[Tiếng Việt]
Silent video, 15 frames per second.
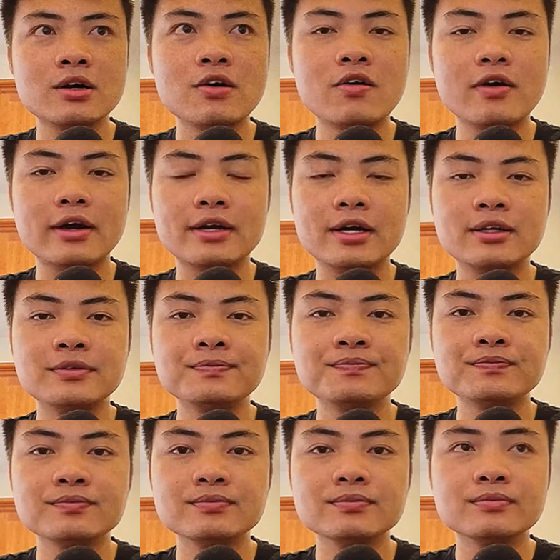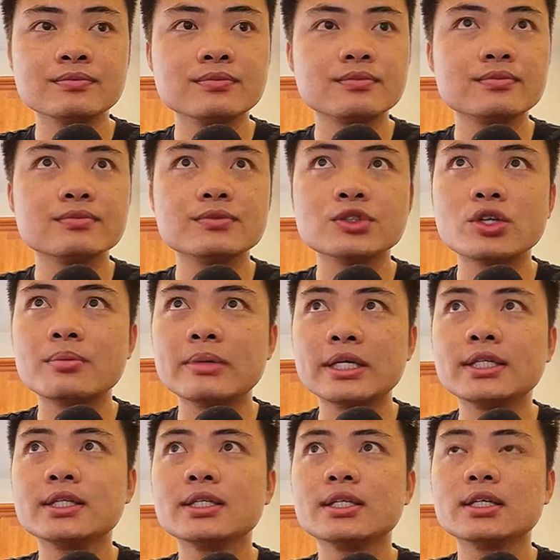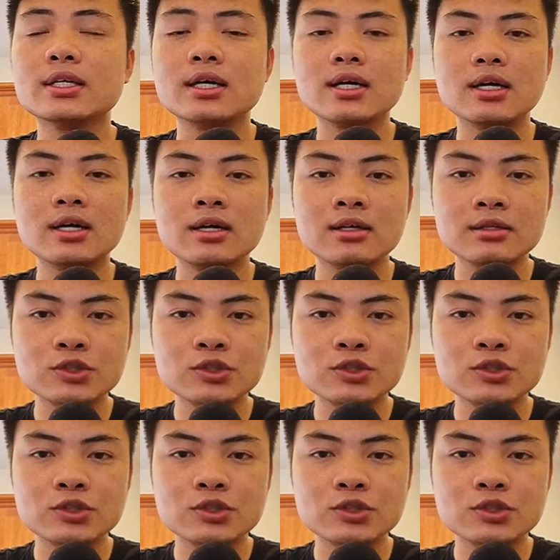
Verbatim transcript: câu hỏi đến cho mình uh,